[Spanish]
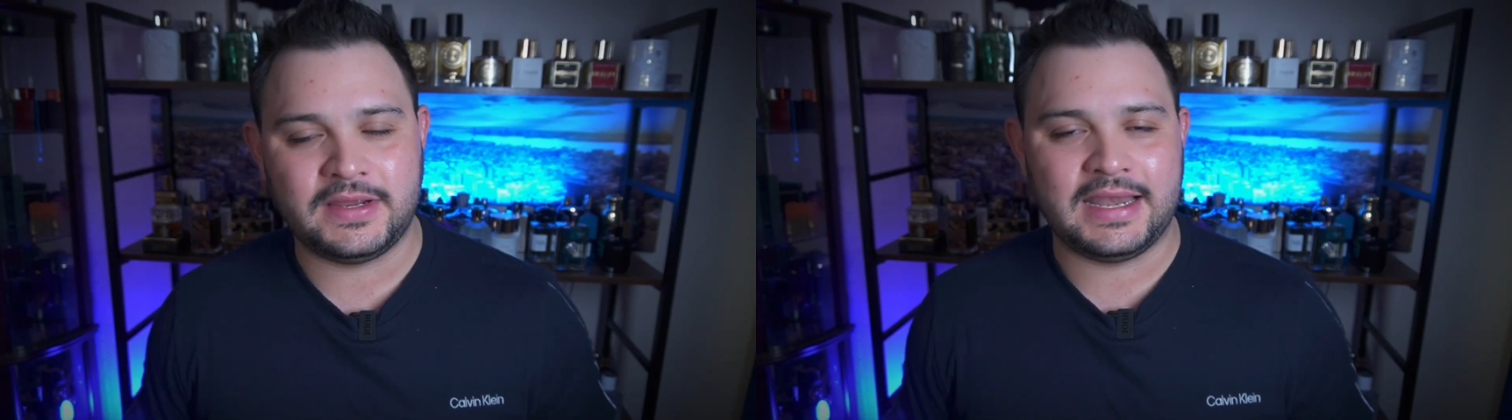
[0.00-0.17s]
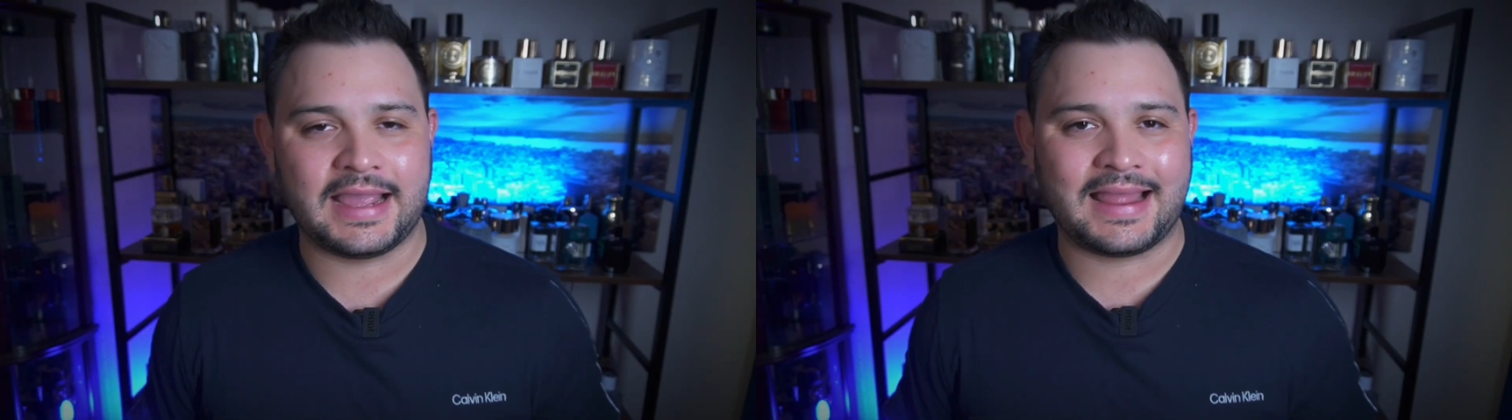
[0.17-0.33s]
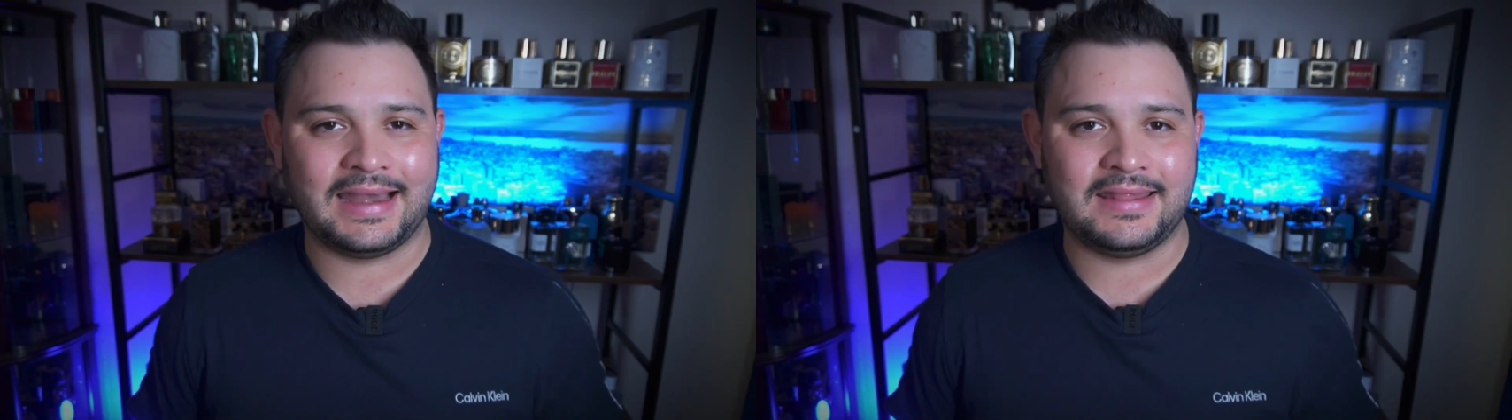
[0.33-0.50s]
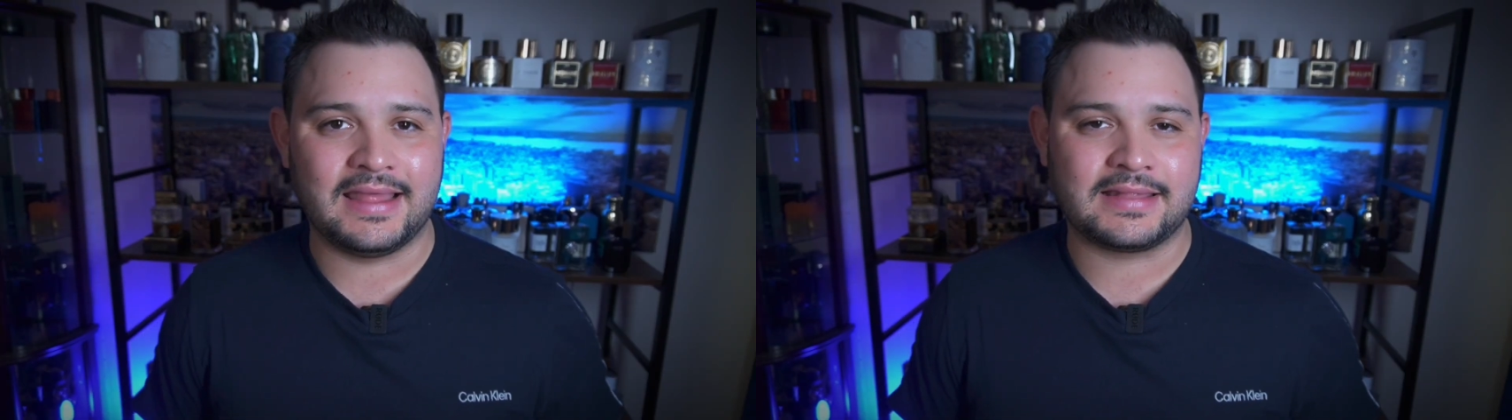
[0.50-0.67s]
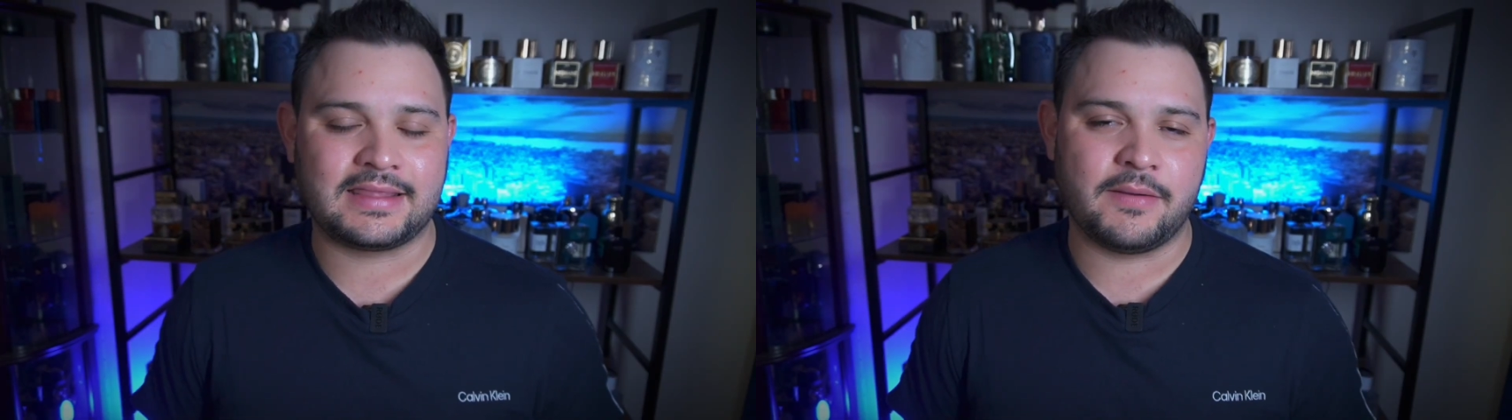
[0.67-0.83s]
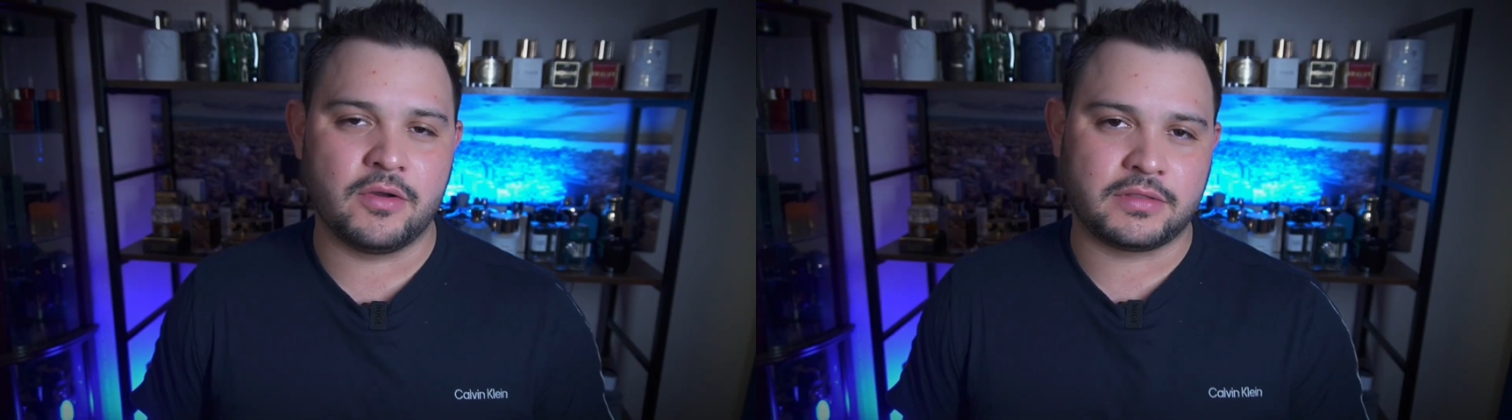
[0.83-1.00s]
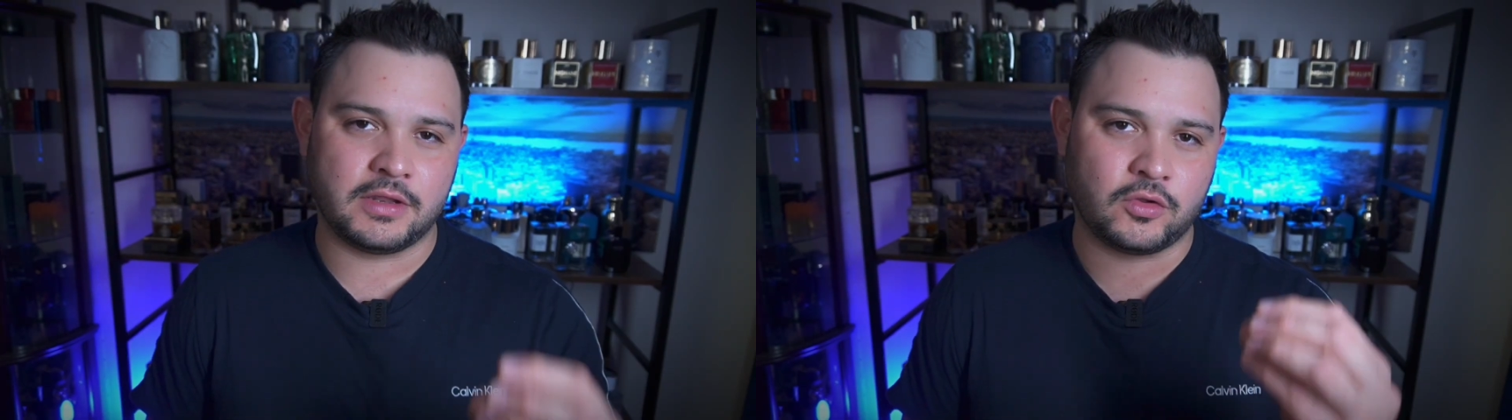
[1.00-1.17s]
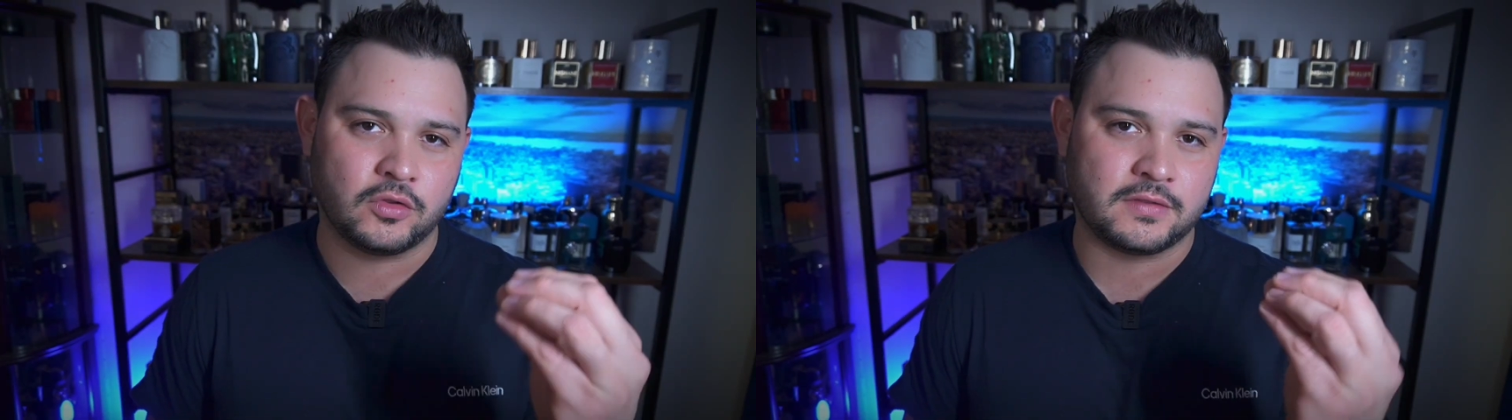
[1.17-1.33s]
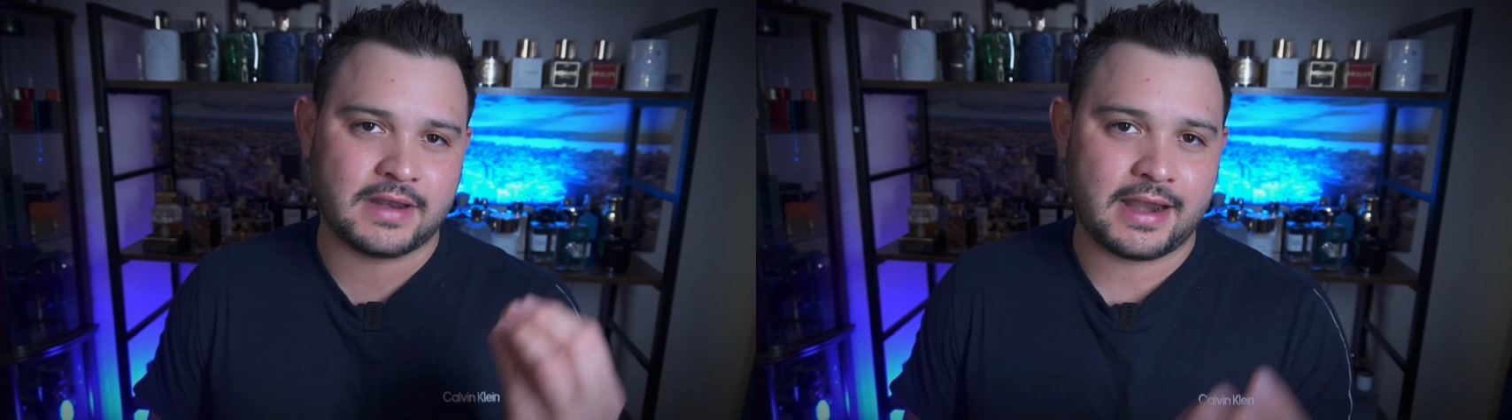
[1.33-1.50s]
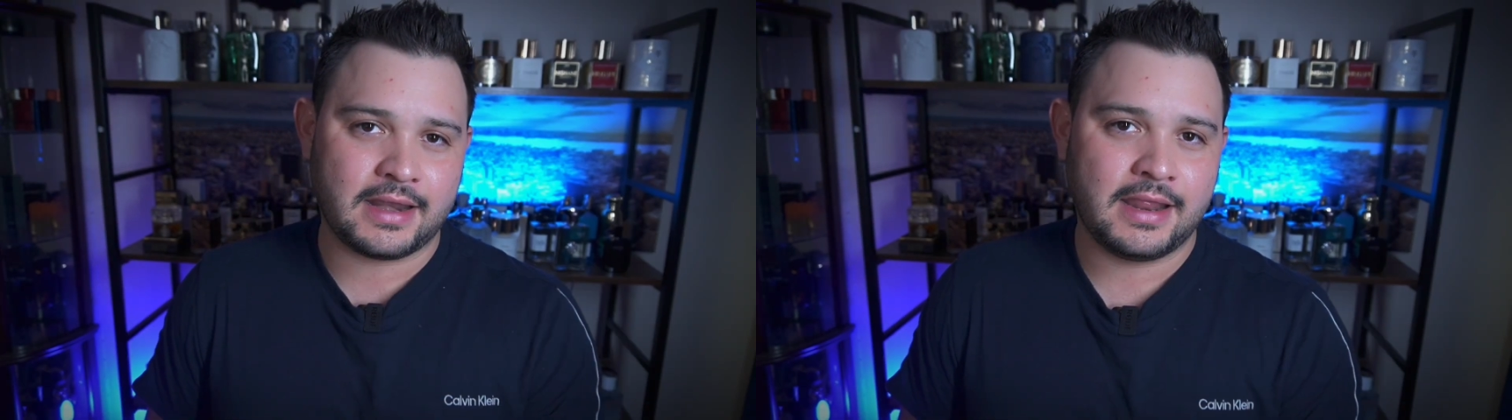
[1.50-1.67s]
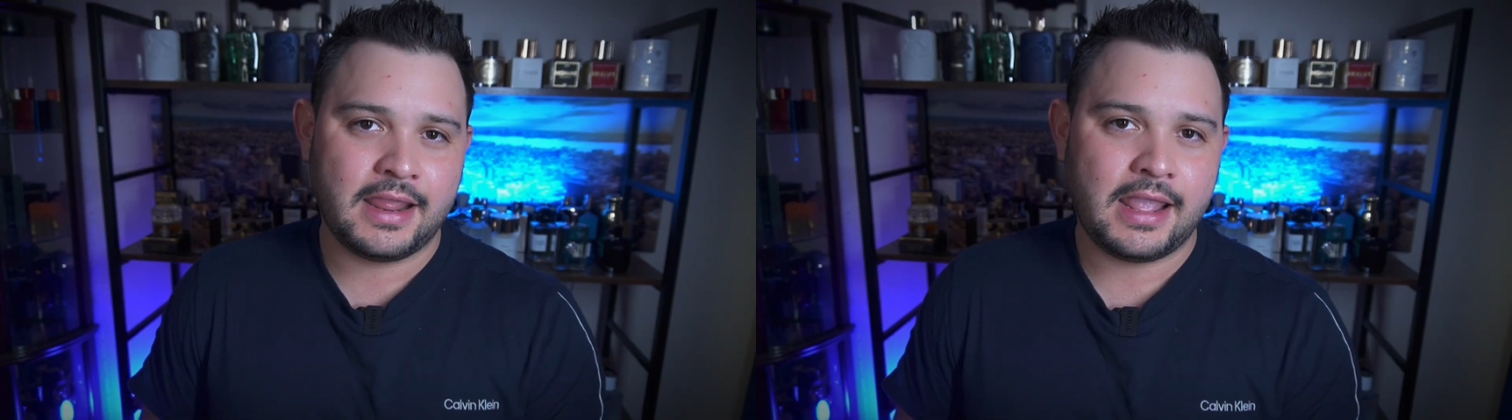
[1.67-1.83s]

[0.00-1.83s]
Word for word: y la calidad que vamos a encontrar